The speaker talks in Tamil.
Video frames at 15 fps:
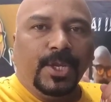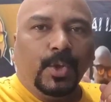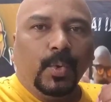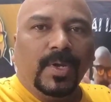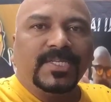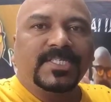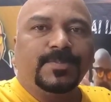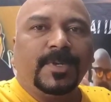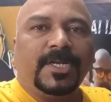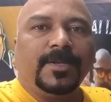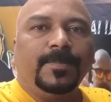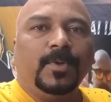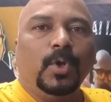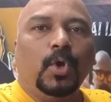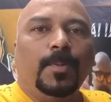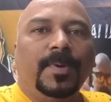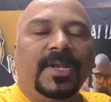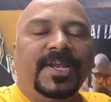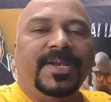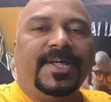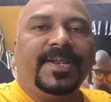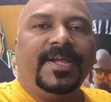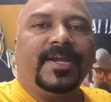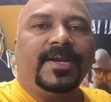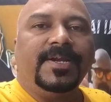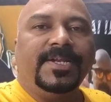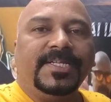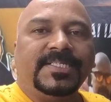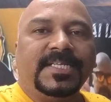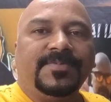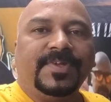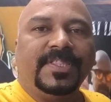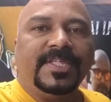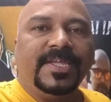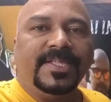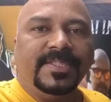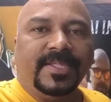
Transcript: யூஎஸ் மற்றும் குளோபலி நிறைய கண்ட்ரீஸில் வந்து